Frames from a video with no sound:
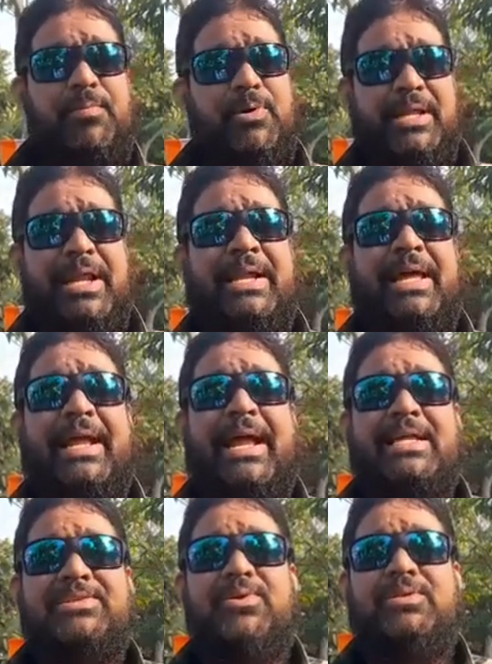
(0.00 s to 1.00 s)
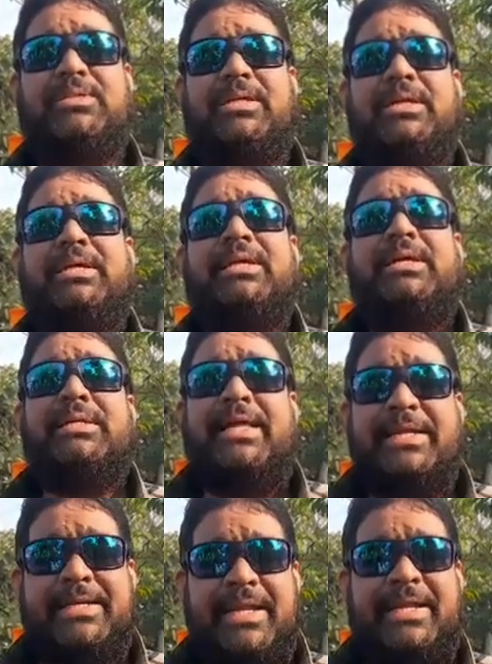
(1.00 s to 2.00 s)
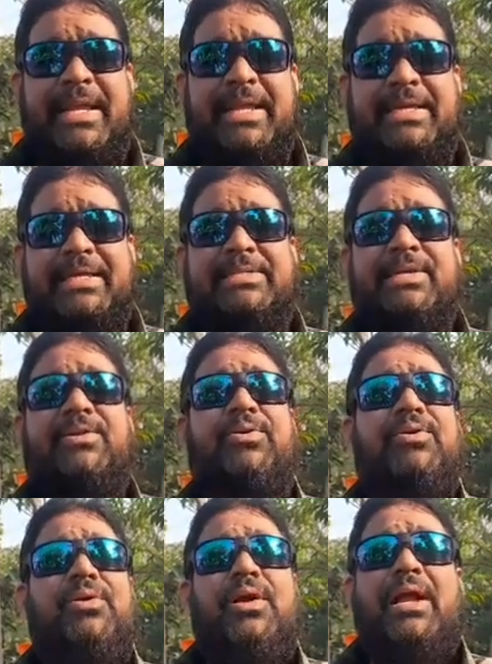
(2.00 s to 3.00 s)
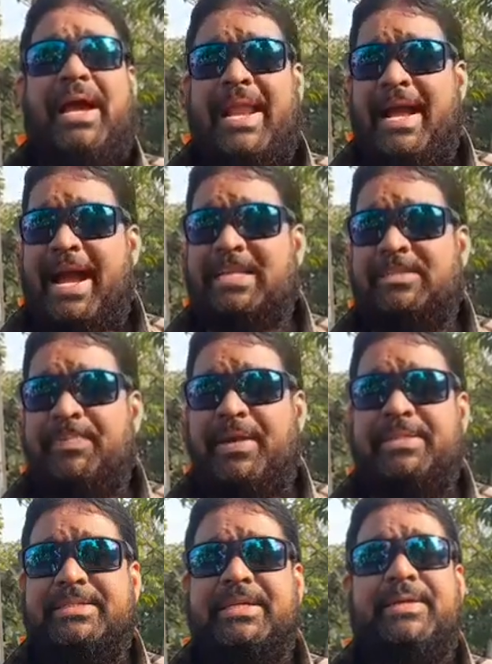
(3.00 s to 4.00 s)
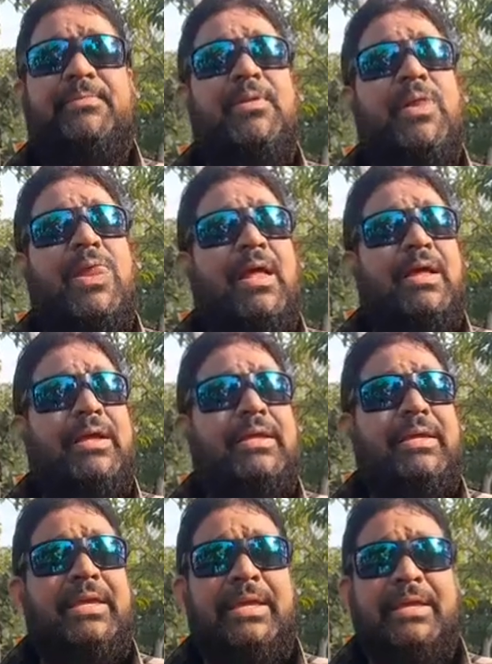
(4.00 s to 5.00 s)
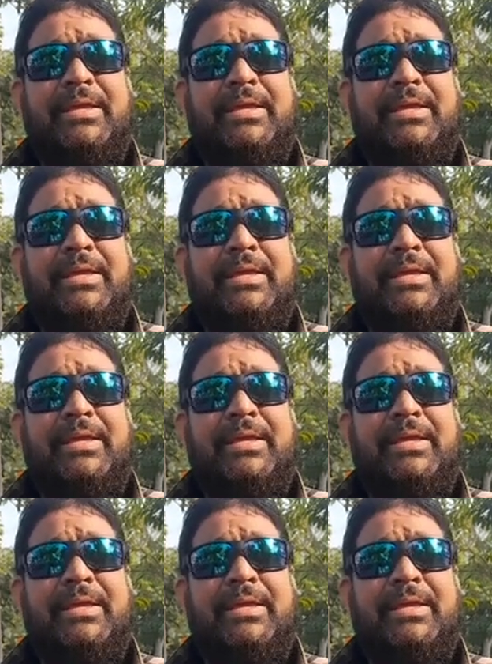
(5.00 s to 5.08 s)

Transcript: কোর্টের আন্ডারে কাজ করছে তাদের টেন্ডারে কি ছিল কারা কাজ পেয়েছে কি